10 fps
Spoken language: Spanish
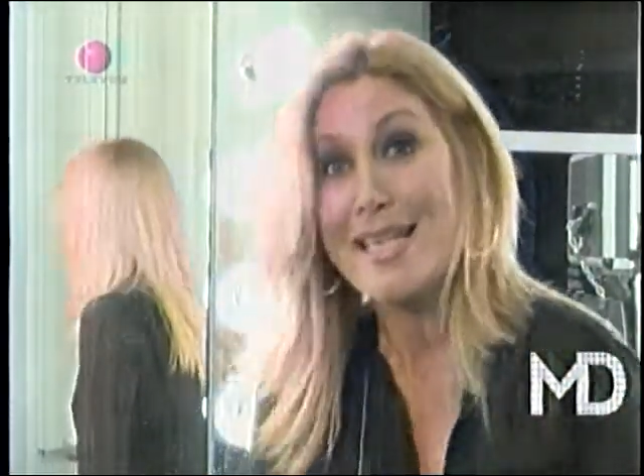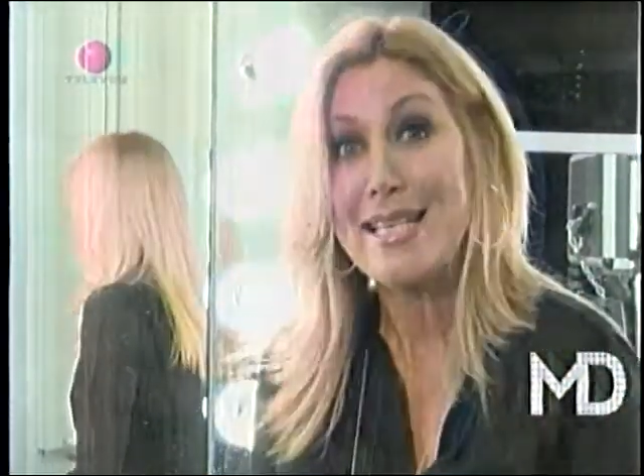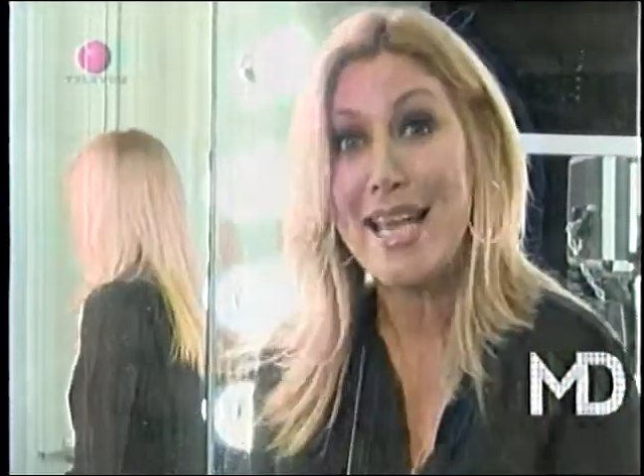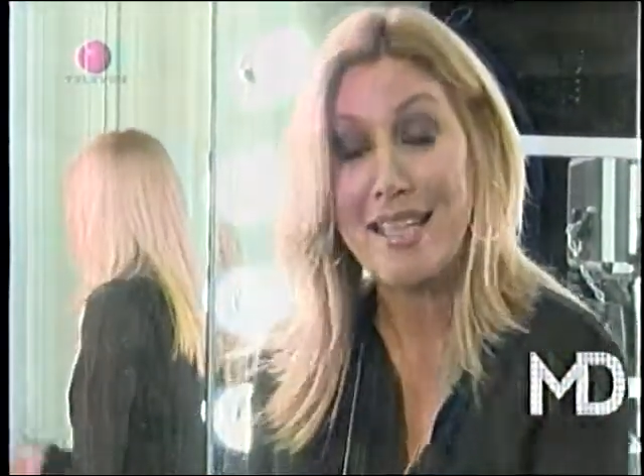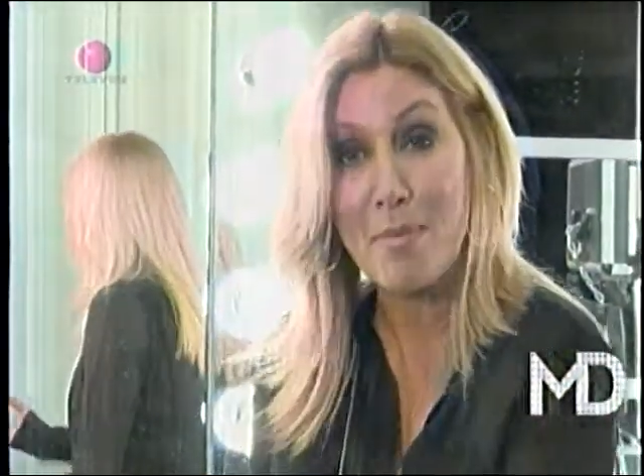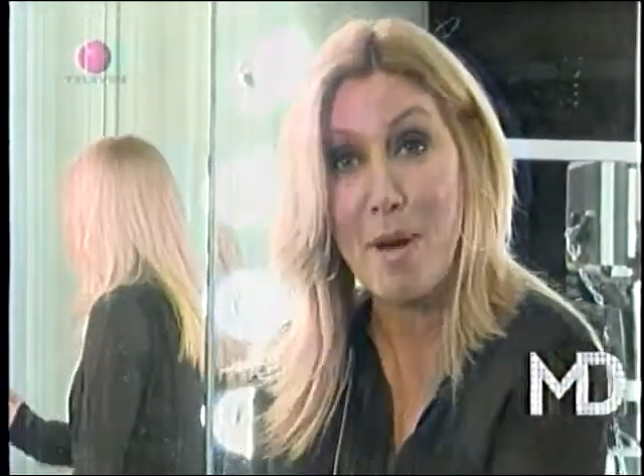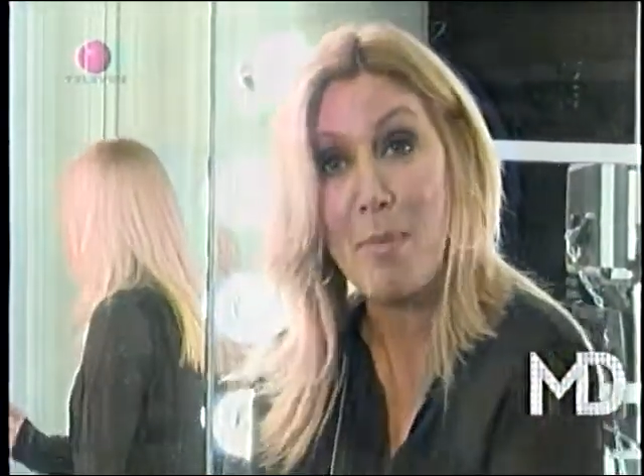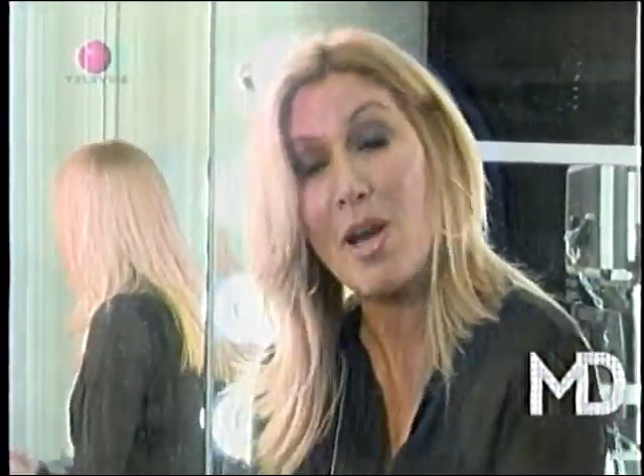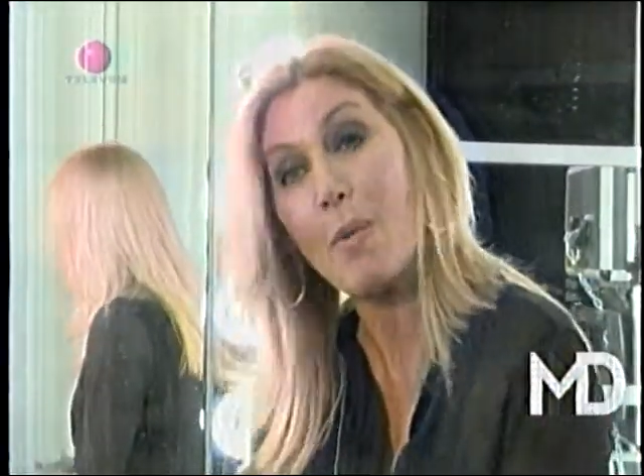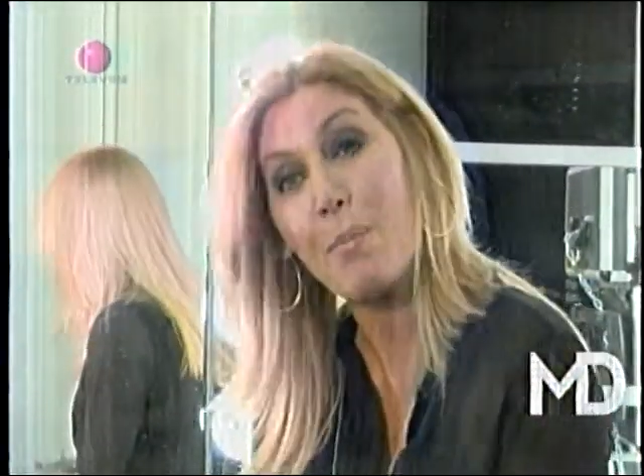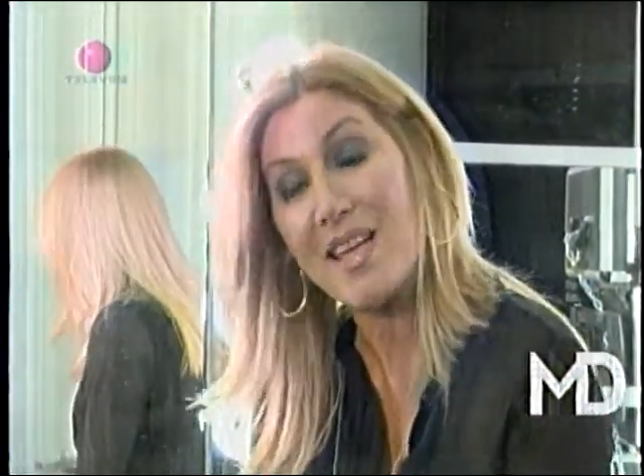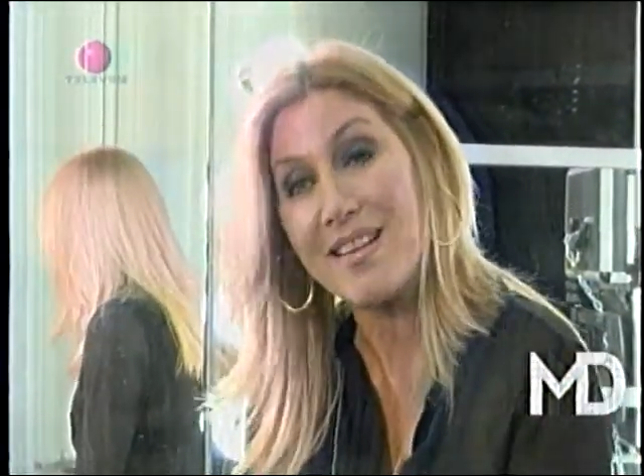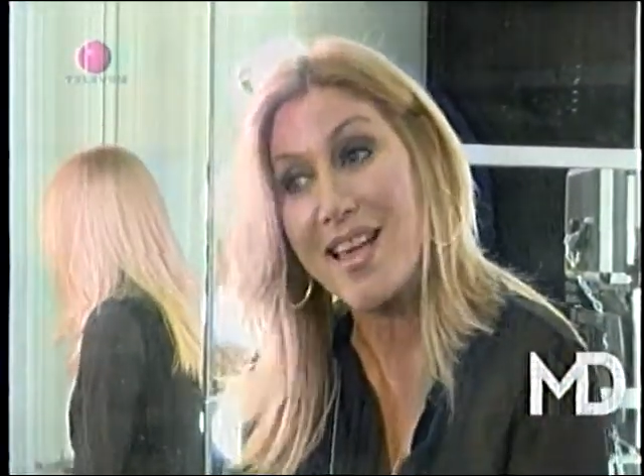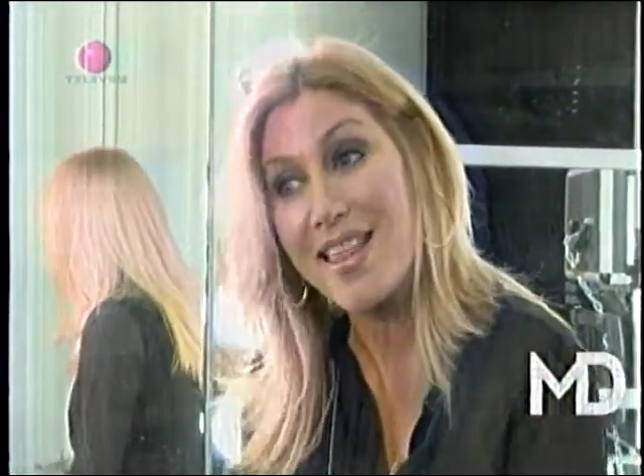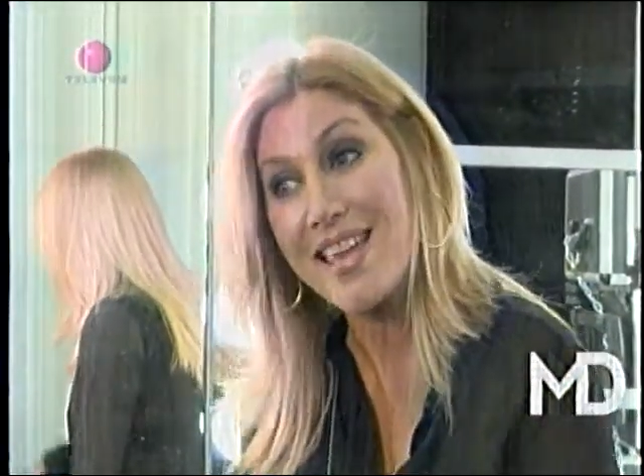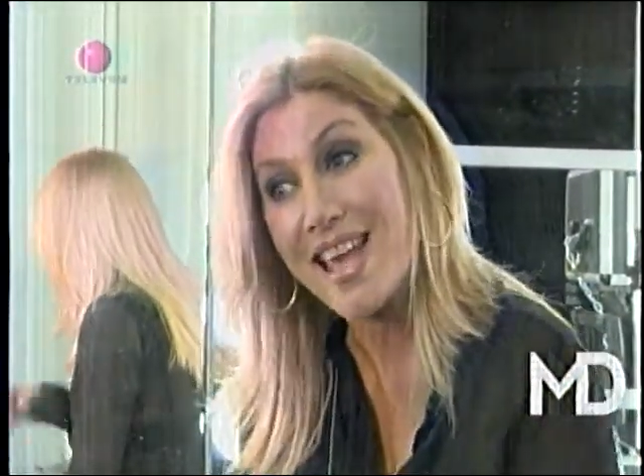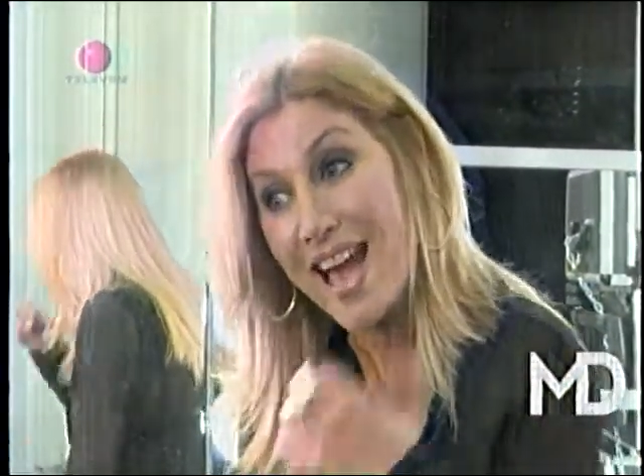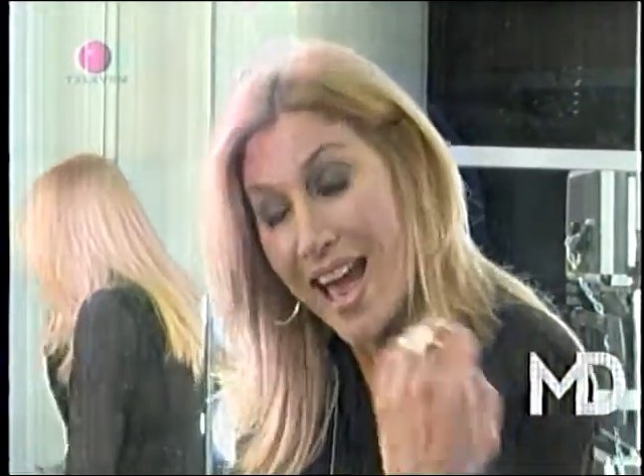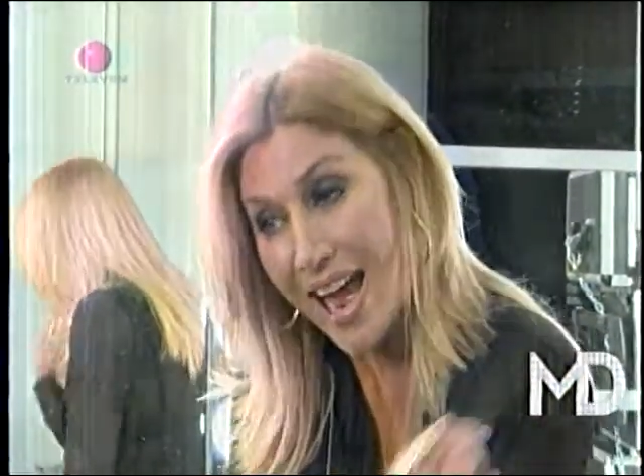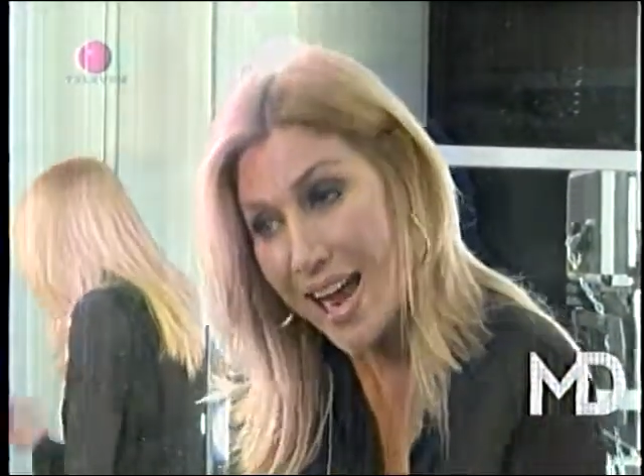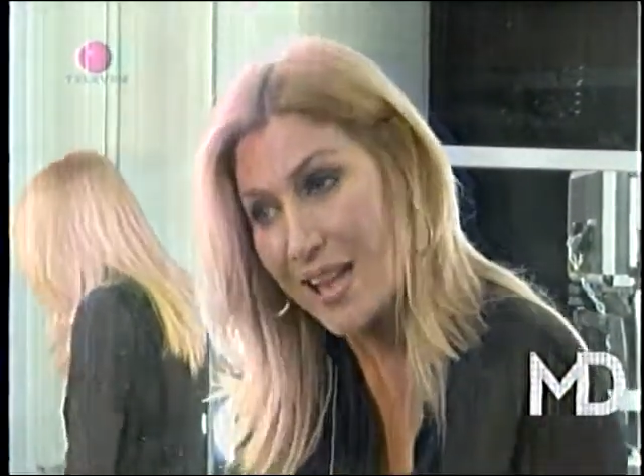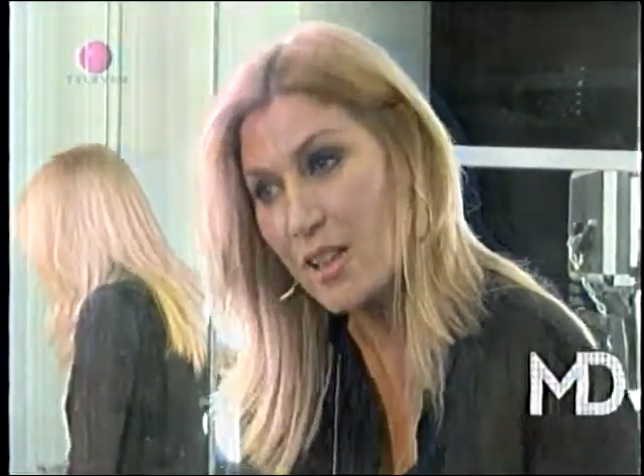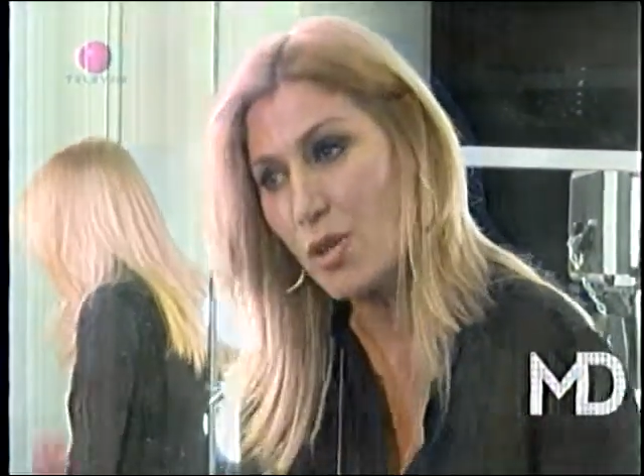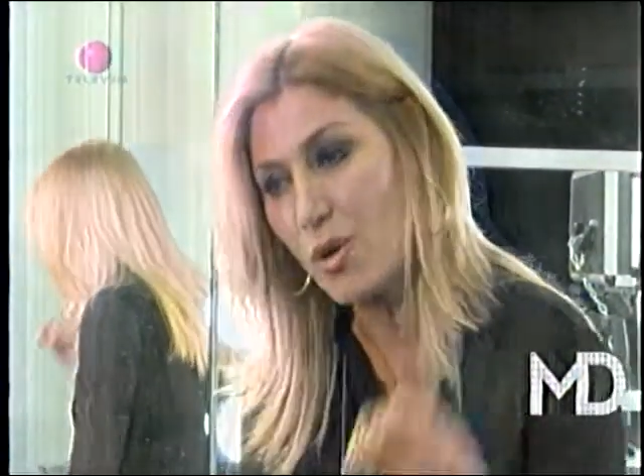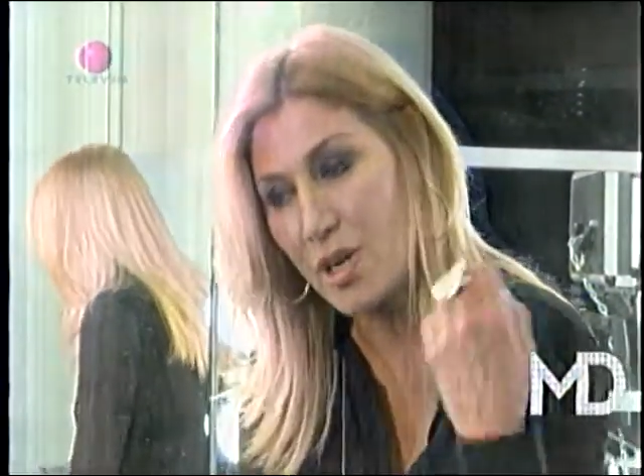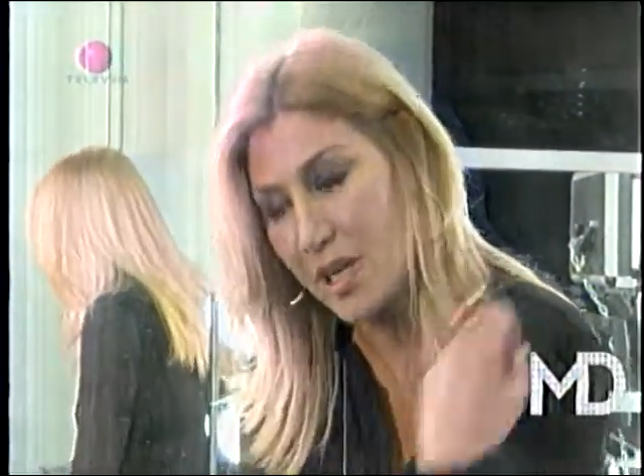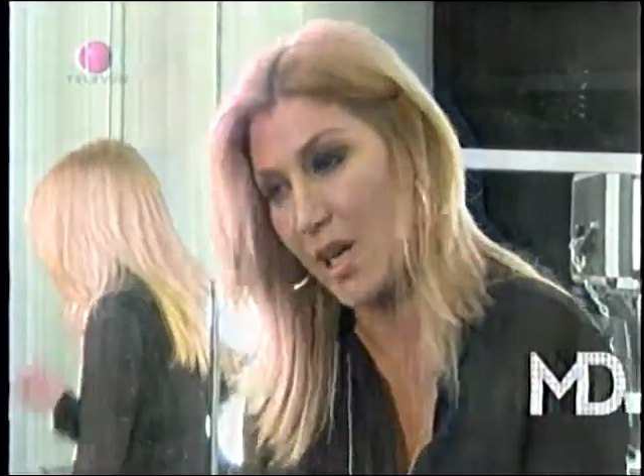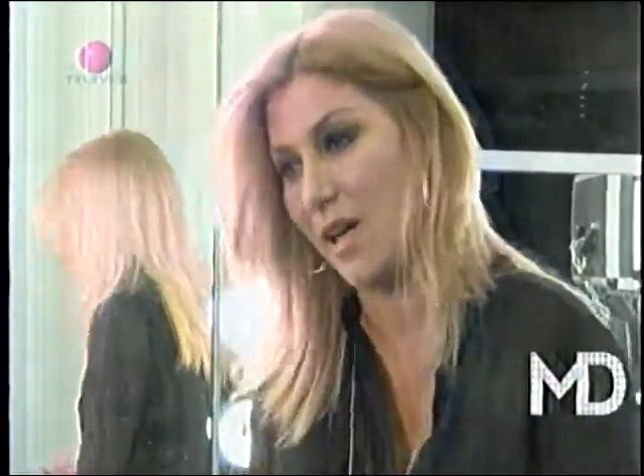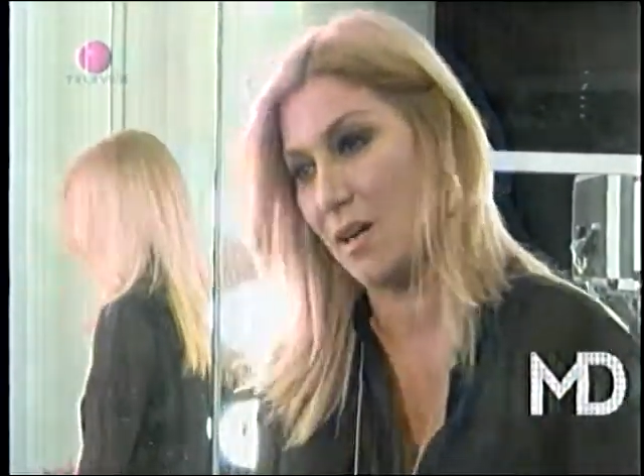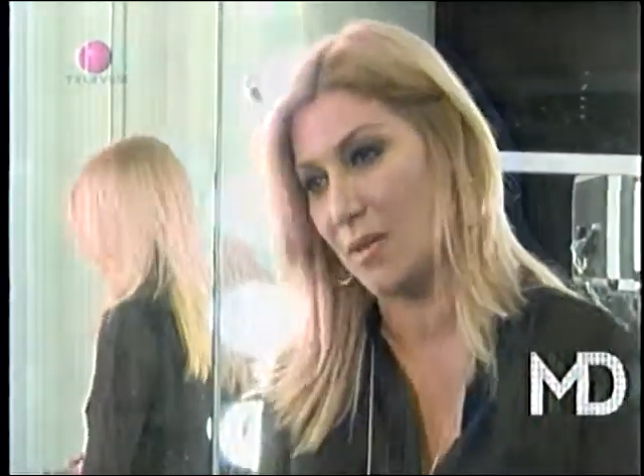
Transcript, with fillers: Chatén mm. va por las pistas de alto riesgo.